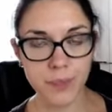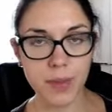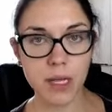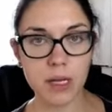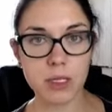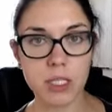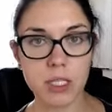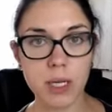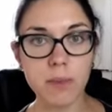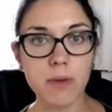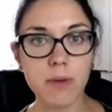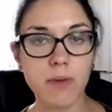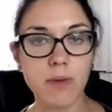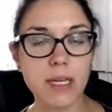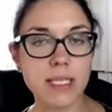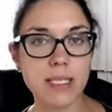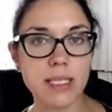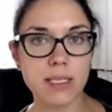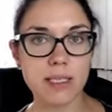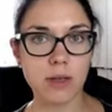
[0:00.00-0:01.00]
no, żeby
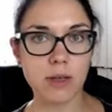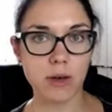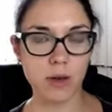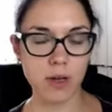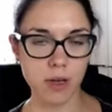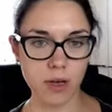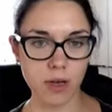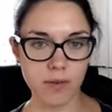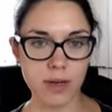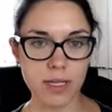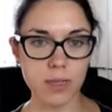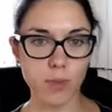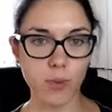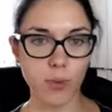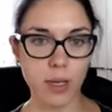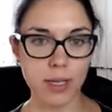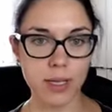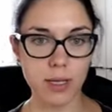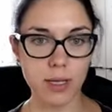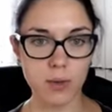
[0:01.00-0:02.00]
właśnie skorygować
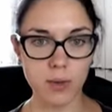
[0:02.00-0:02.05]
błędy,